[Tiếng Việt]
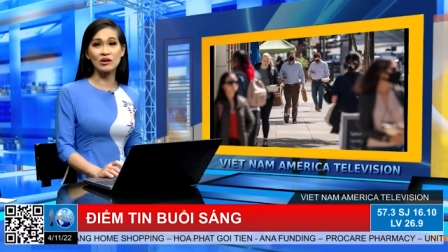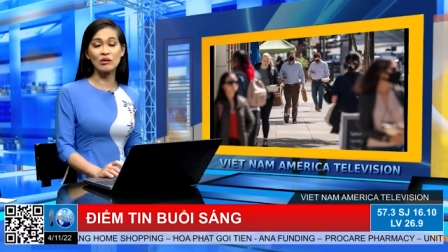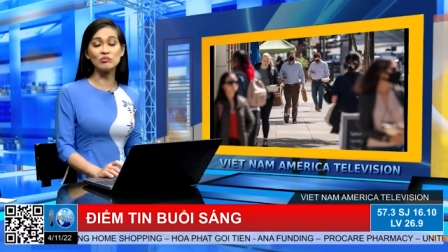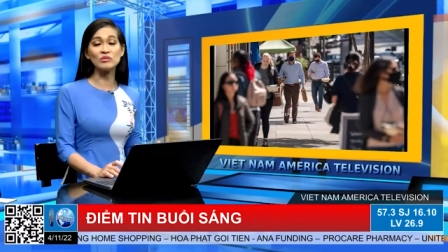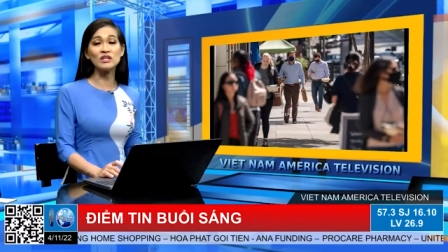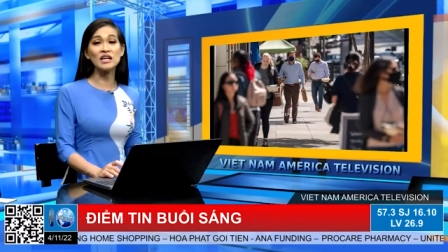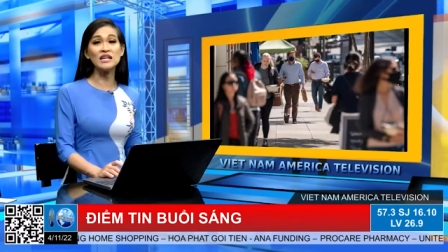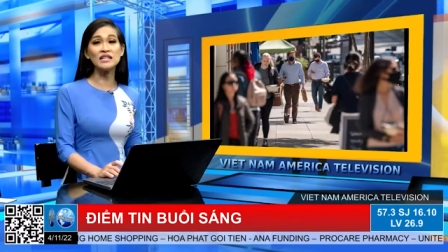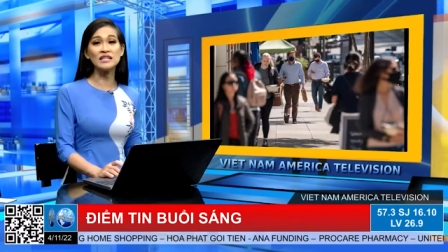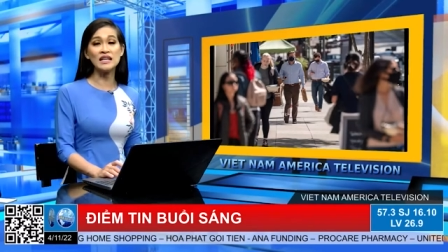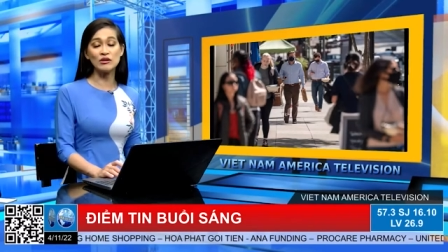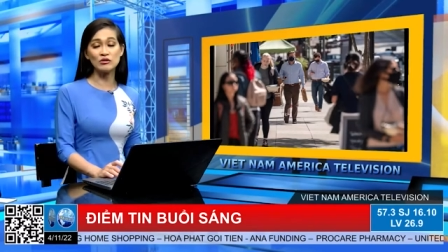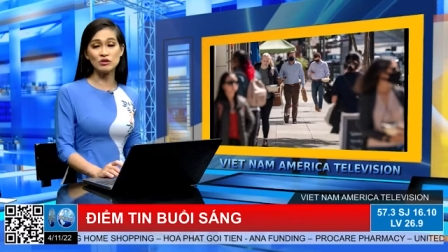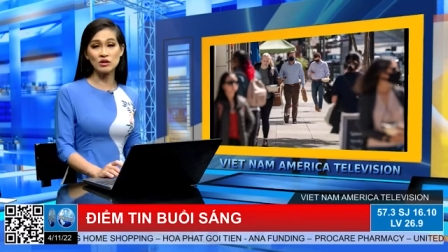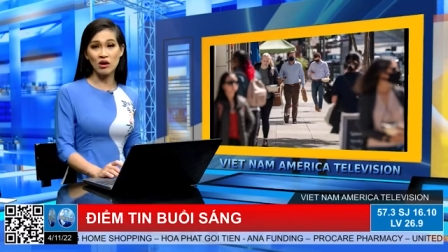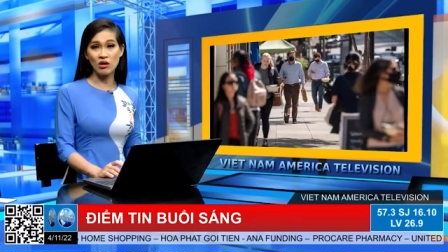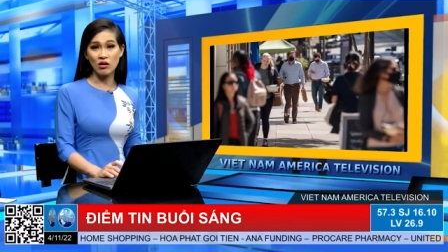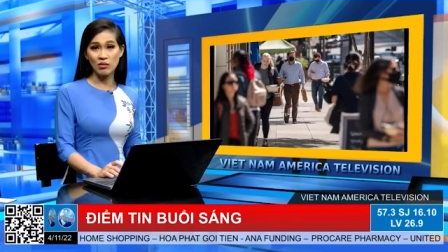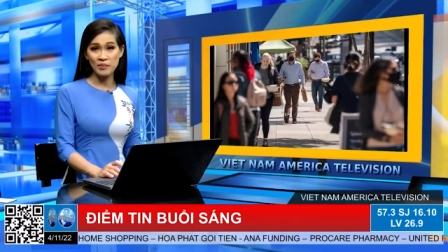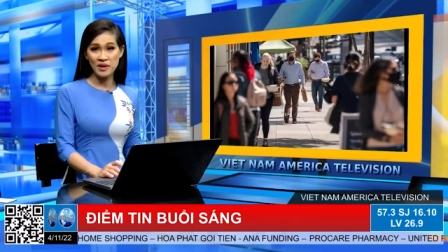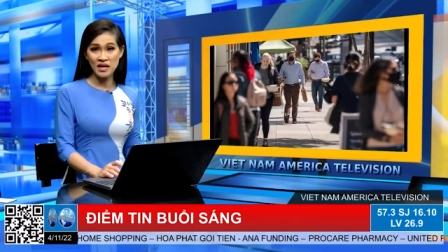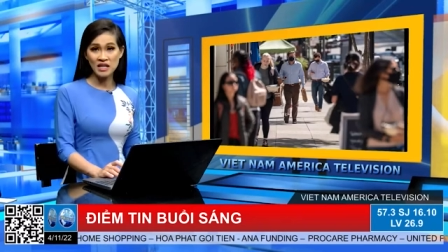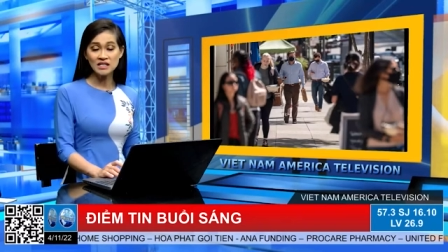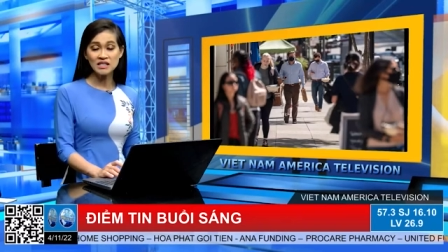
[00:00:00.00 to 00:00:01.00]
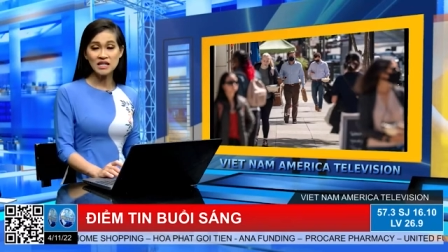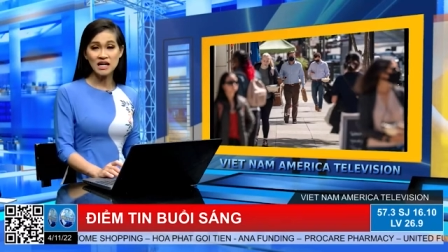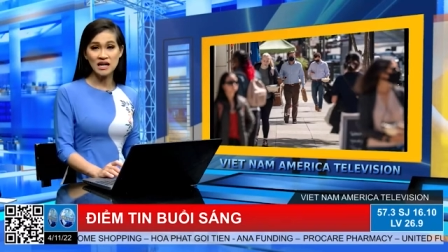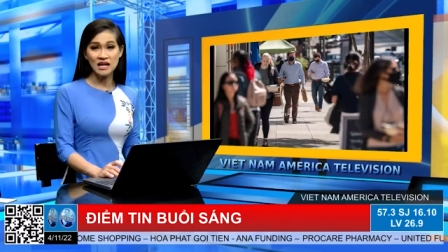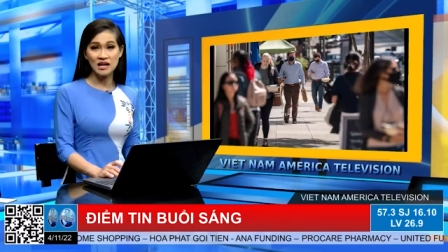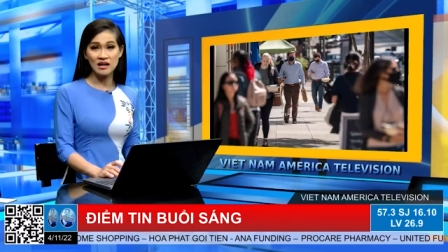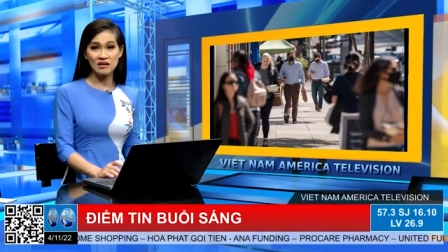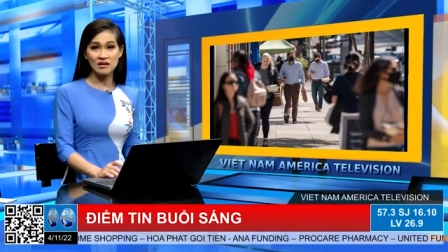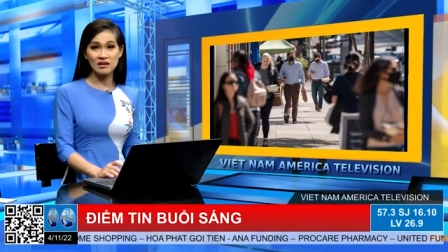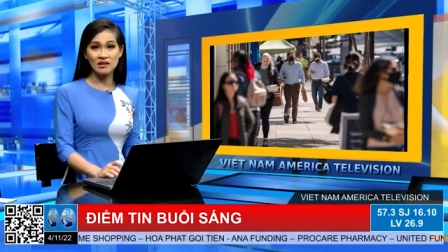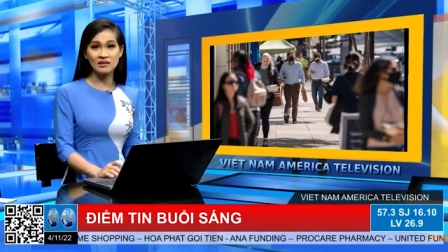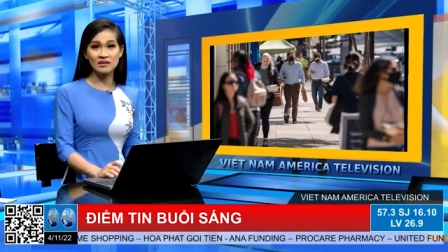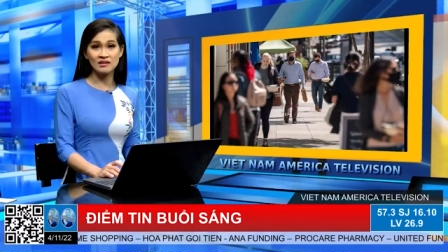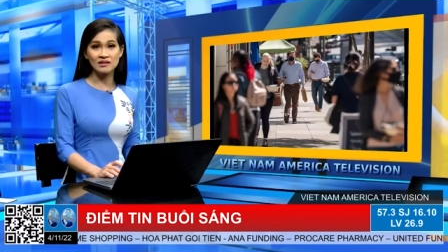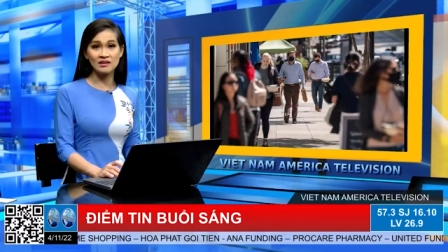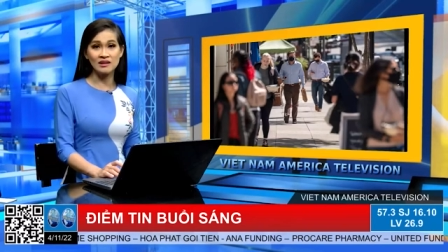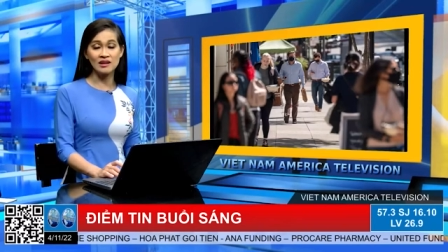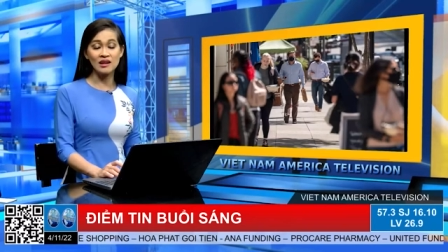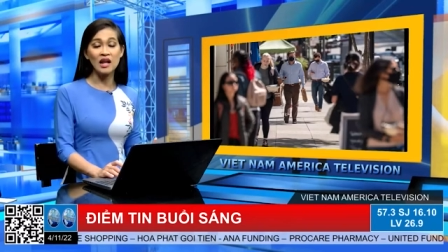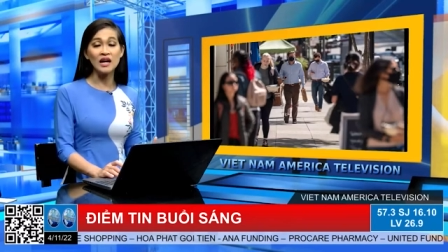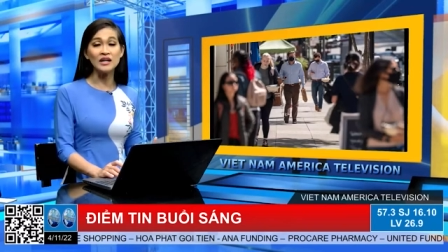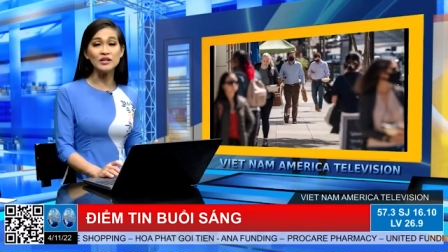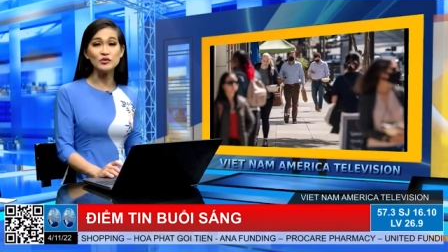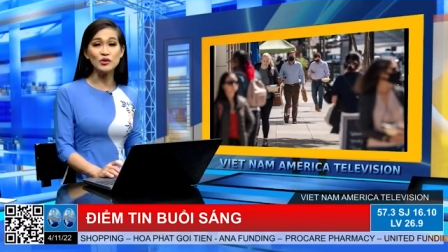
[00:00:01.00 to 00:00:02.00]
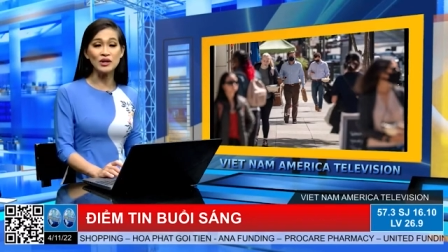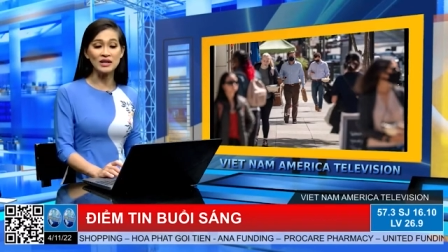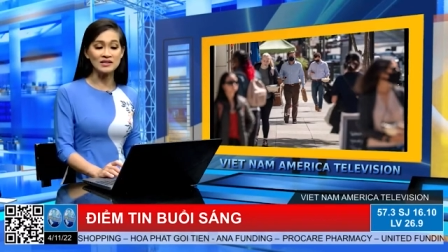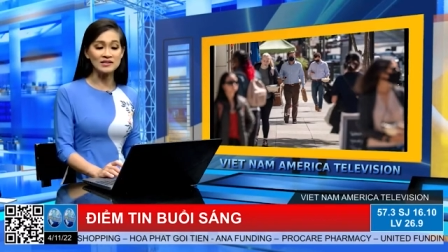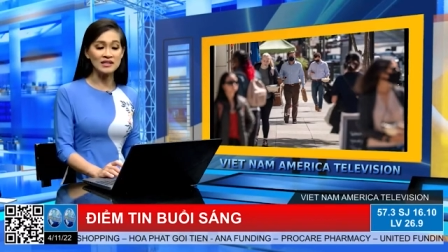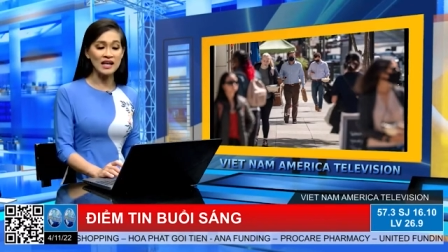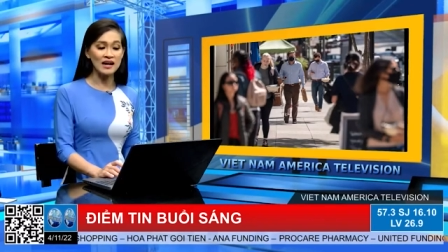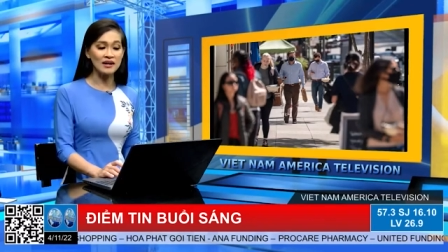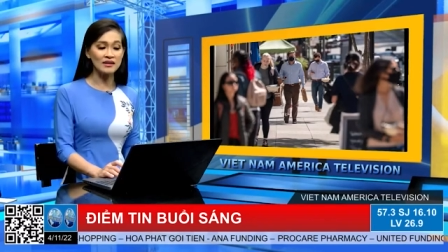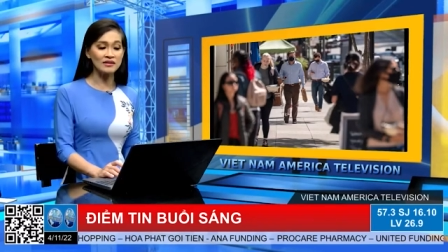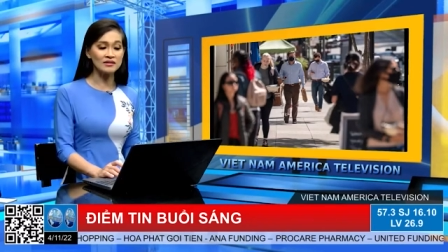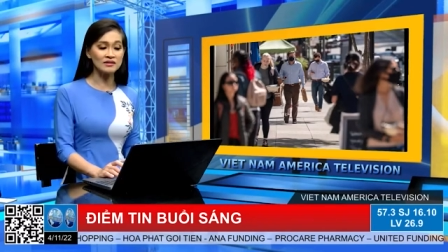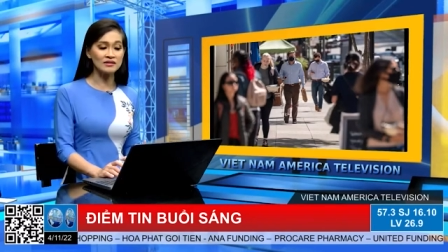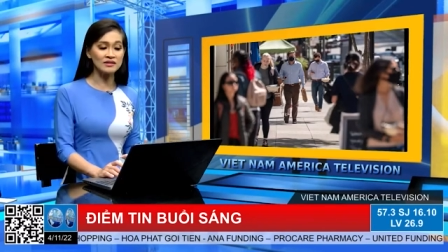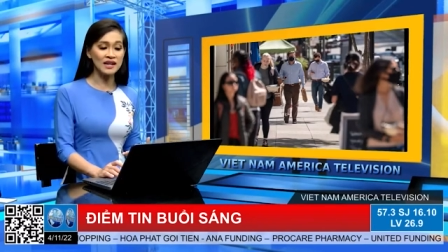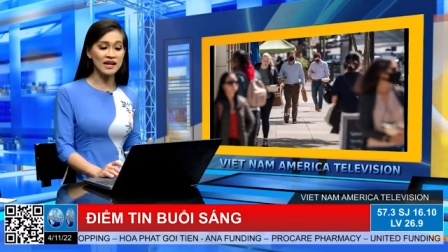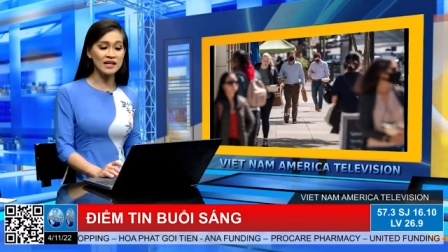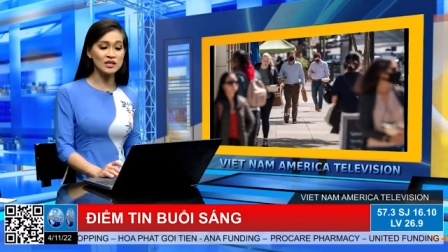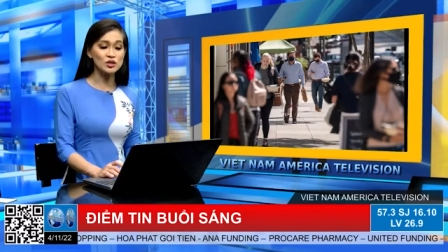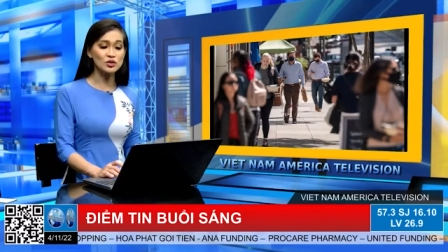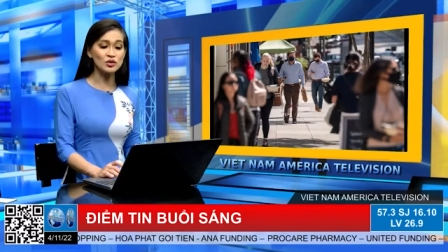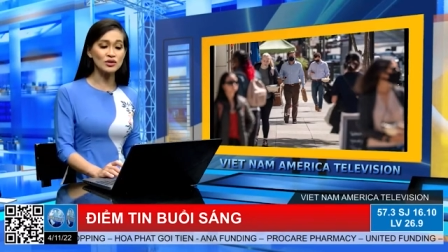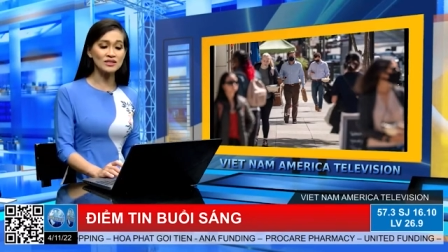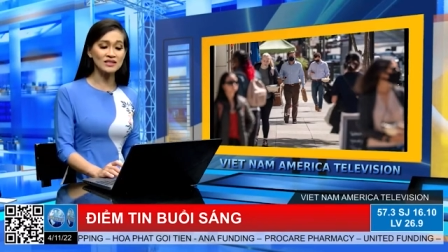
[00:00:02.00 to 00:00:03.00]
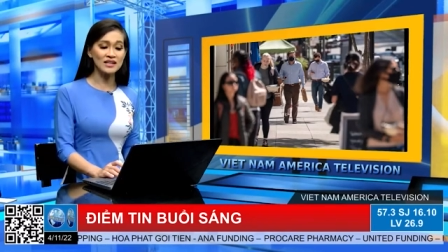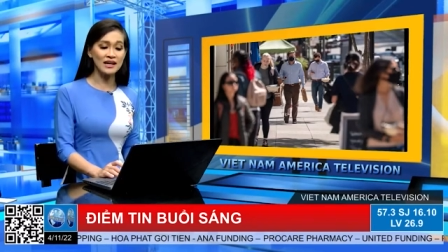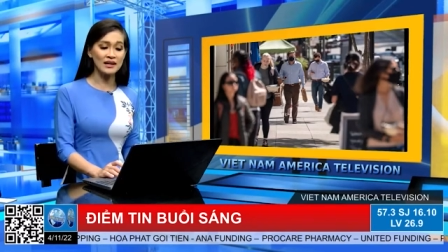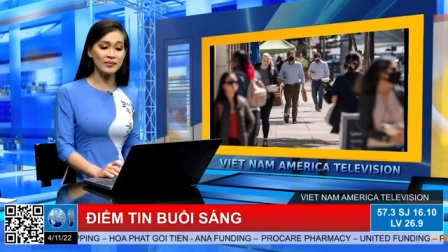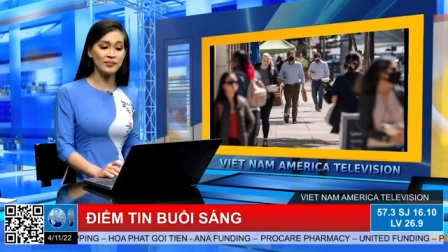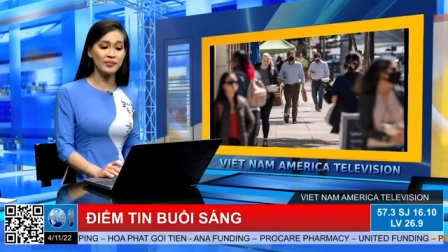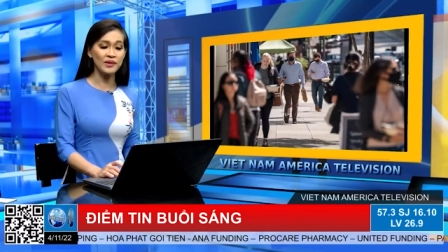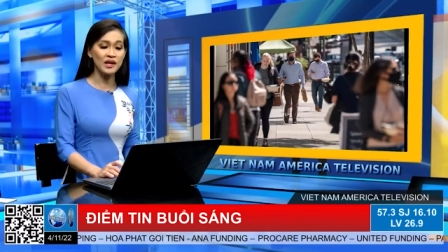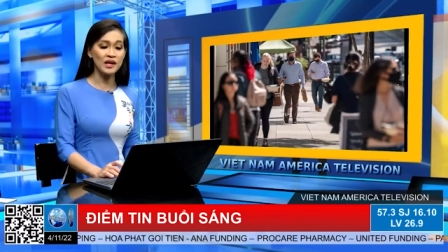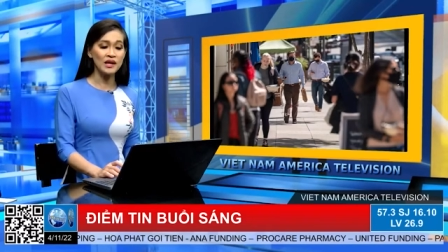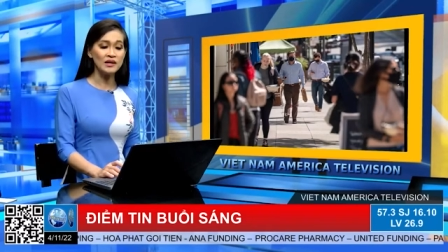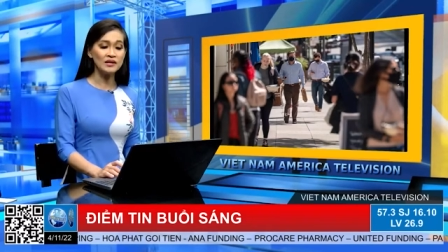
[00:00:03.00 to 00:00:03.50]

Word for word: công ty theo cho có biết rằng là lợi nhuận tăng, năng suất tăng.